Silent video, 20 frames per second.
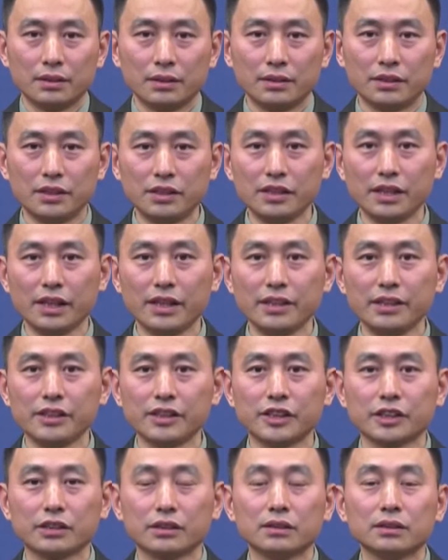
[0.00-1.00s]
新年伊
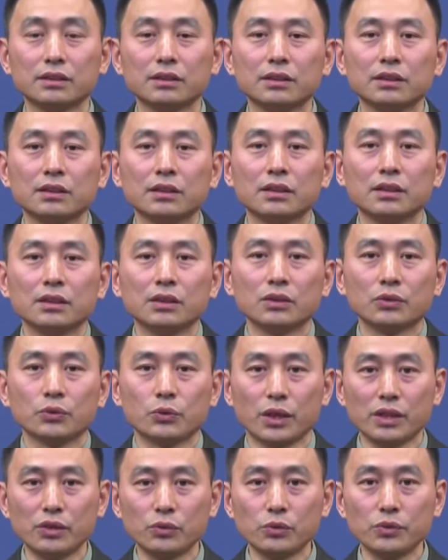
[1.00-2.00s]
始，
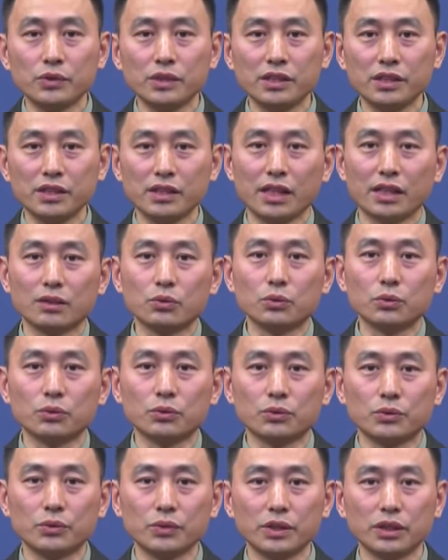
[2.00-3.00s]
全军新年
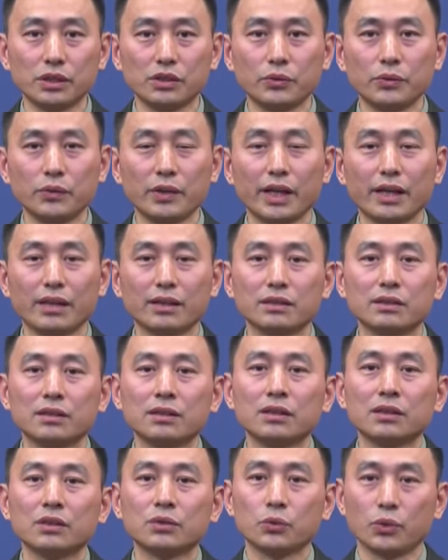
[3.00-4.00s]
度军事训练
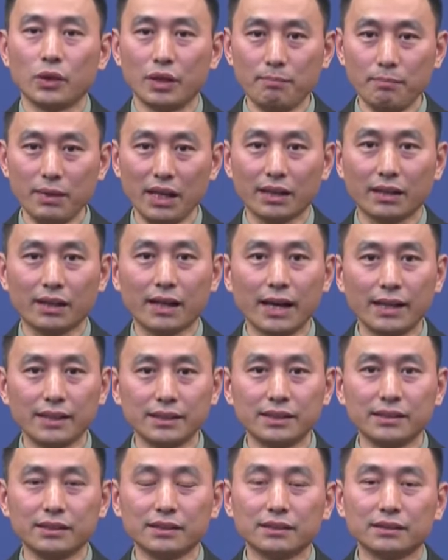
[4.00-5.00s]
全面开
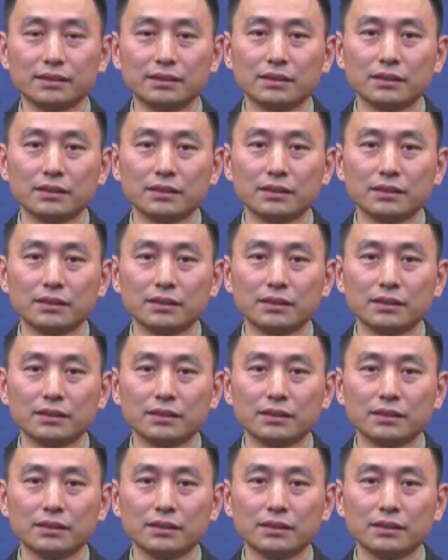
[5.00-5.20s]
启，